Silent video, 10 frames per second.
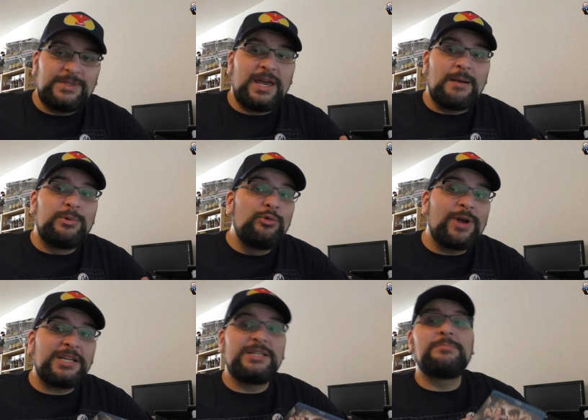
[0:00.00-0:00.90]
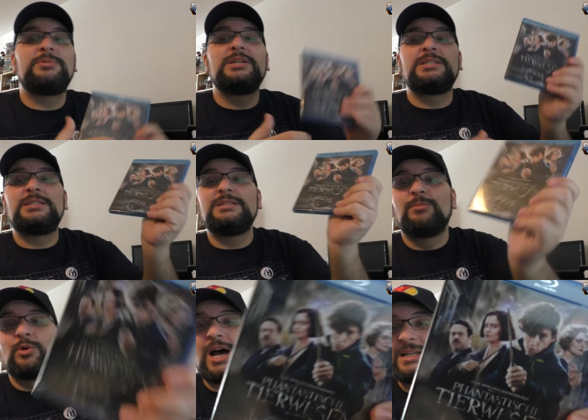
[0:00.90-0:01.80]
Der Blu-ray-Tipp ist
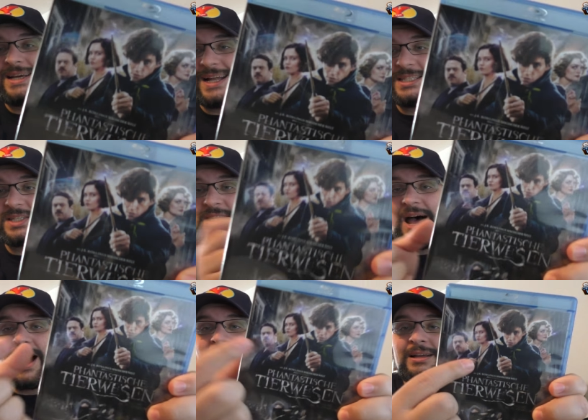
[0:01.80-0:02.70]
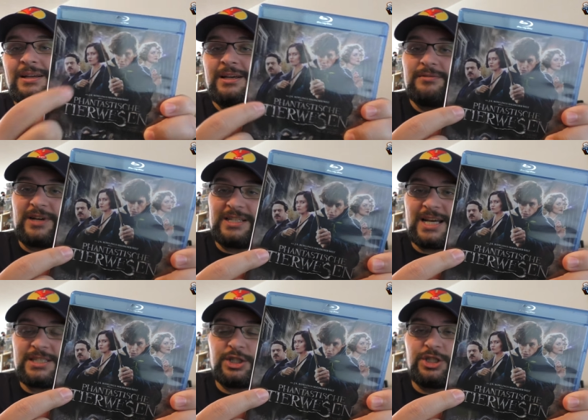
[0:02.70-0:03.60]
diesen Monat ganz klar
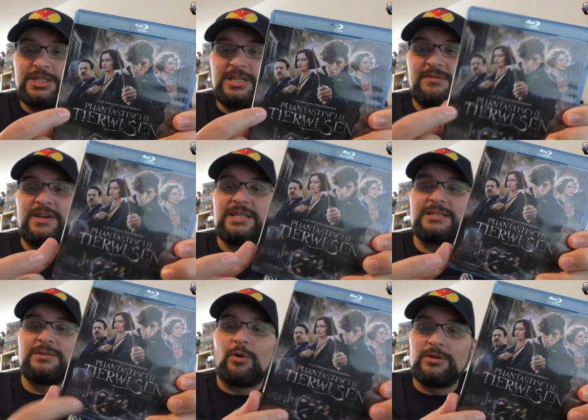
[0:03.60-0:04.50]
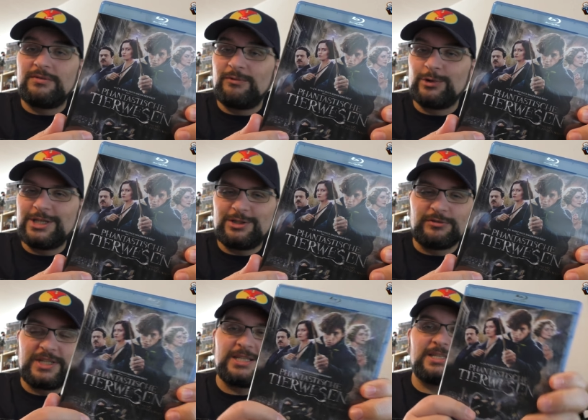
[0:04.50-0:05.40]
fantastische Tierwesen und wo sie
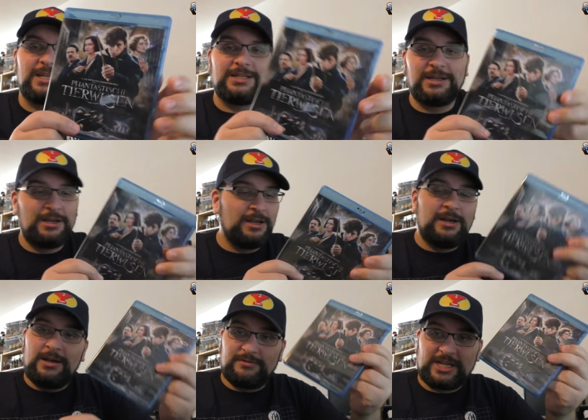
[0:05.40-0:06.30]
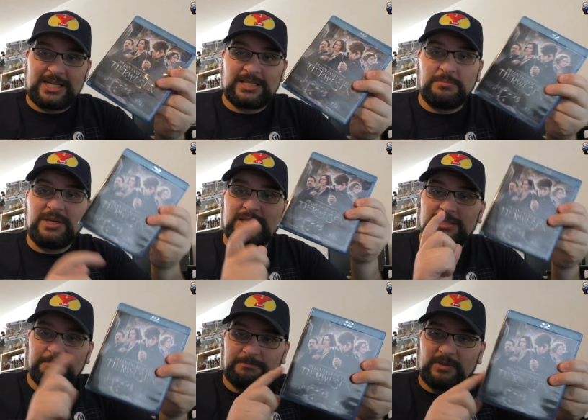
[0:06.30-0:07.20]
zu finden sind. Fantastic
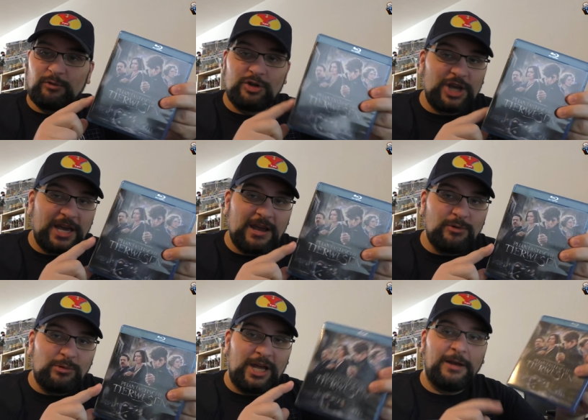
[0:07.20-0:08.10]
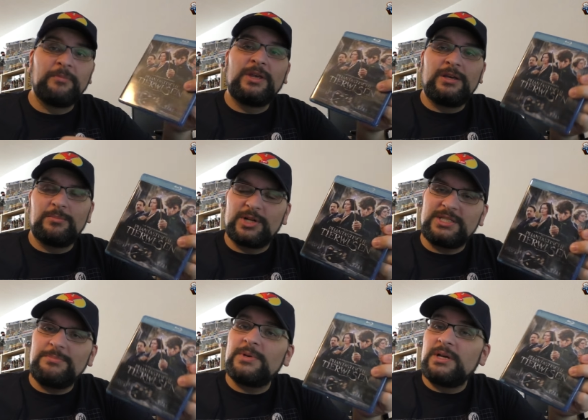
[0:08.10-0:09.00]
Beasts von J.K. Rowling, im
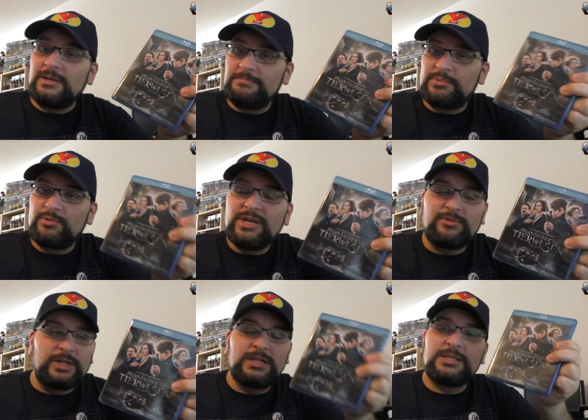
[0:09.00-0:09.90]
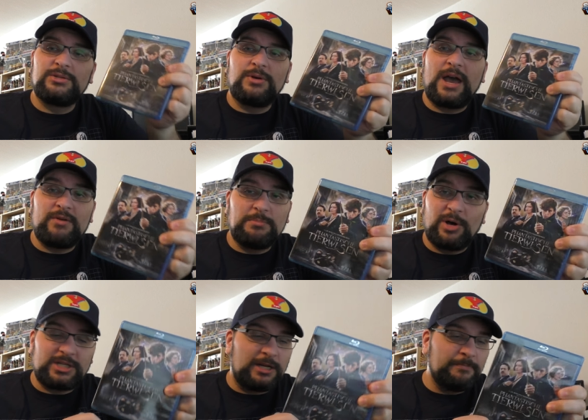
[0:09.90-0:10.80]
Prinzip ein Prequel zu Harry
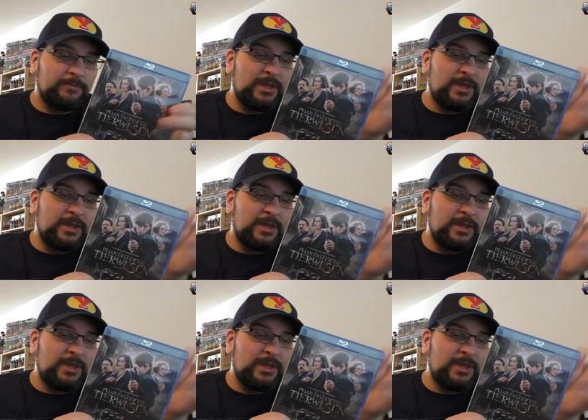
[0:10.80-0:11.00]
Potter.